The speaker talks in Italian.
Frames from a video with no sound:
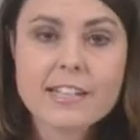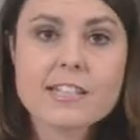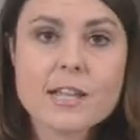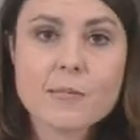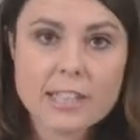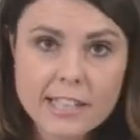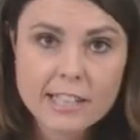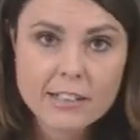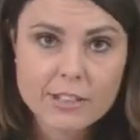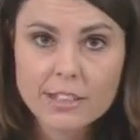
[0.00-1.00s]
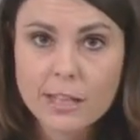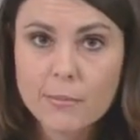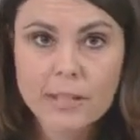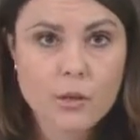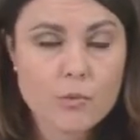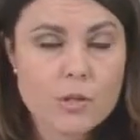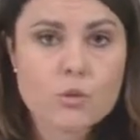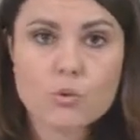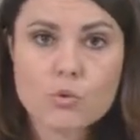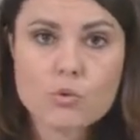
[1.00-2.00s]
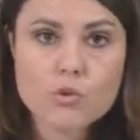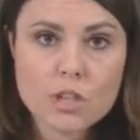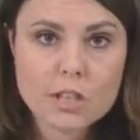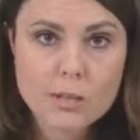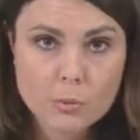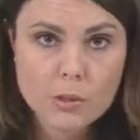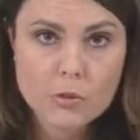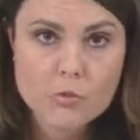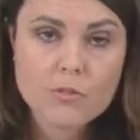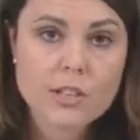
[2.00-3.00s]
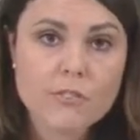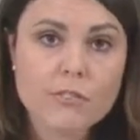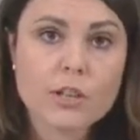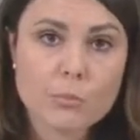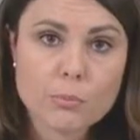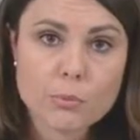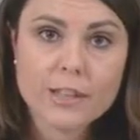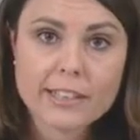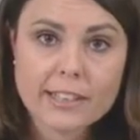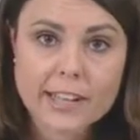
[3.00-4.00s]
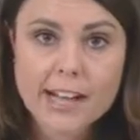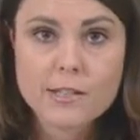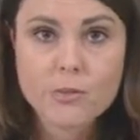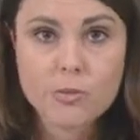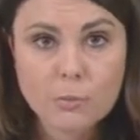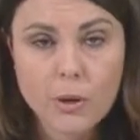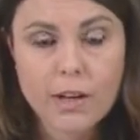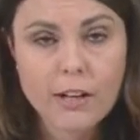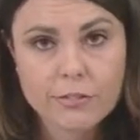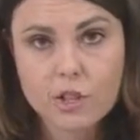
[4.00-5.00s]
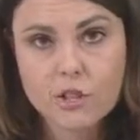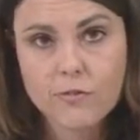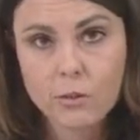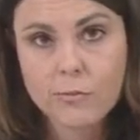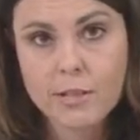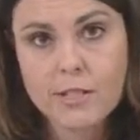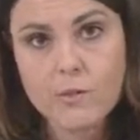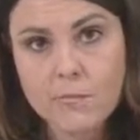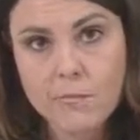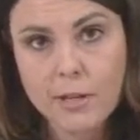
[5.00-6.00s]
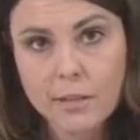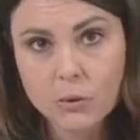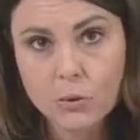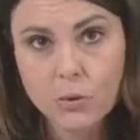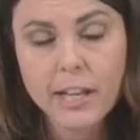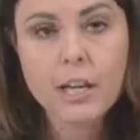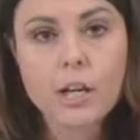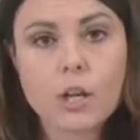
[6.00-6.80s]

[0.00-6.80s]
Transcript: ristabilire la verità perché questo non succeda più e non si verifichino più altri casi in cui poi alla fine ci vanno di mezzo i risparmiatori,